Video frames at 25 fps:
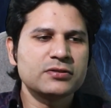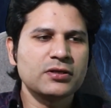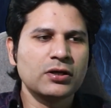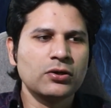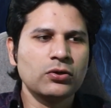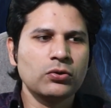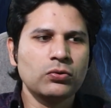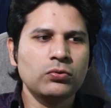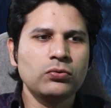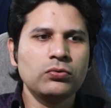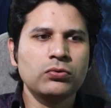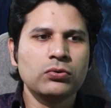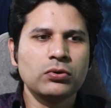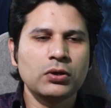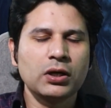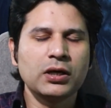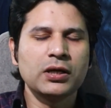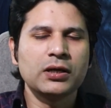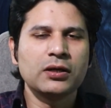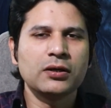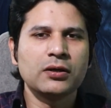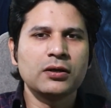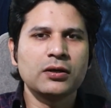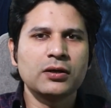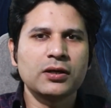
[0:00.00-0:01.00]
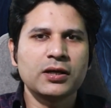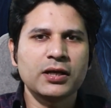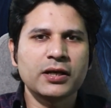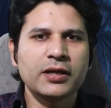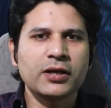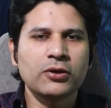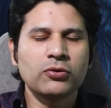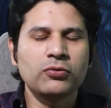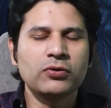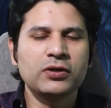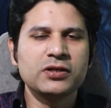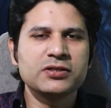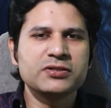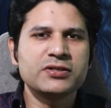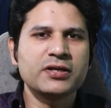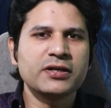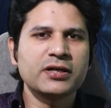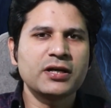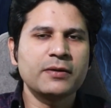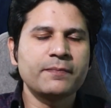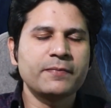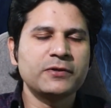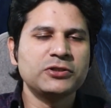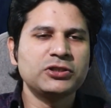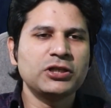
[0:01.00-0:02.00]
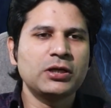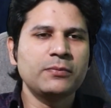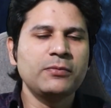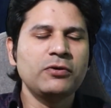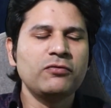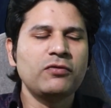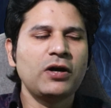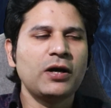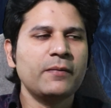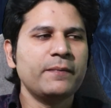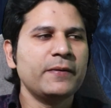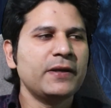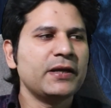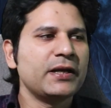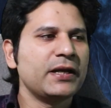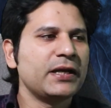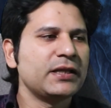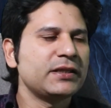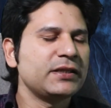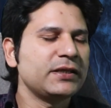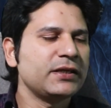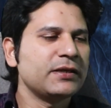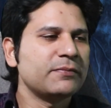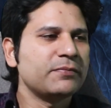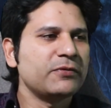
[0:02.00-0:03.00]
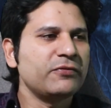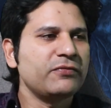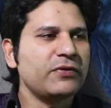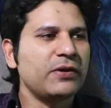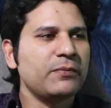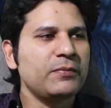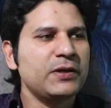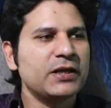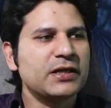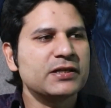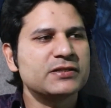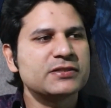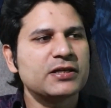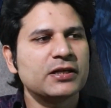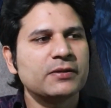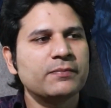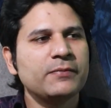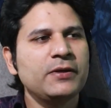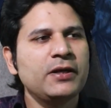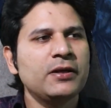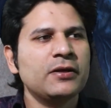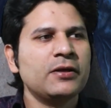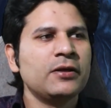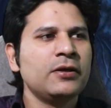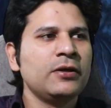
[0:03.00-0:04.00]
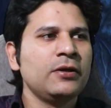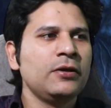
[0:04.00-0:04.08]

संगरूर करके कोई डिस्ट्रिक्ट है पंजाब में वहाँ पे रहते हैं अपनी फैमिली के साथ में